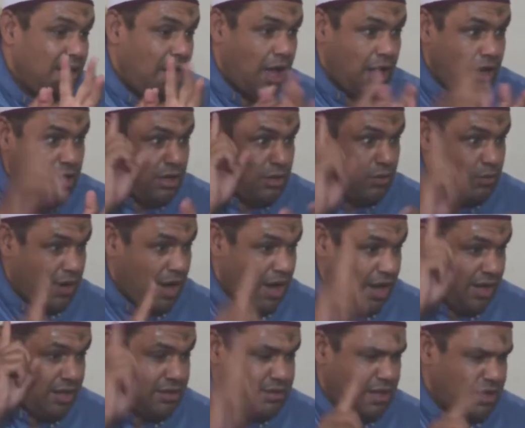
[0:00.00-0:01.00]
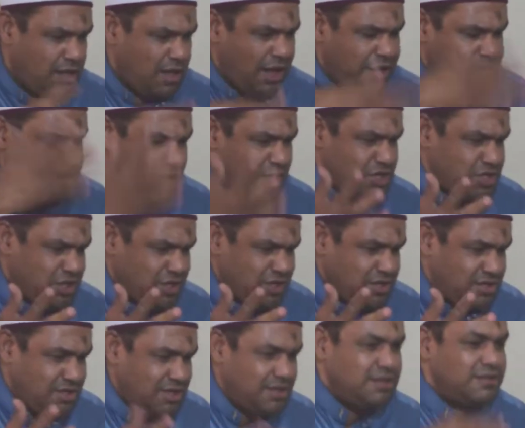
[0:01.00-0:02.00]
الوحدة يعني إيه يا شيخ
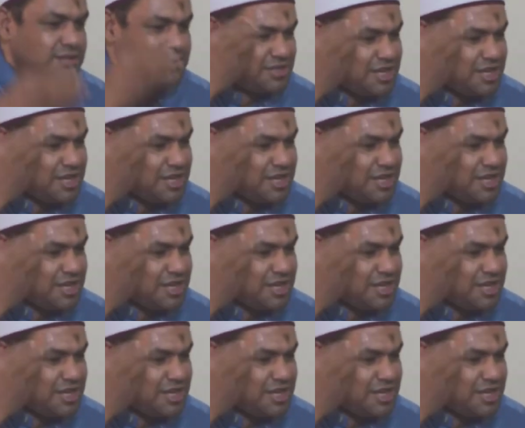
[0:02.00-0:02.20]
حسين؟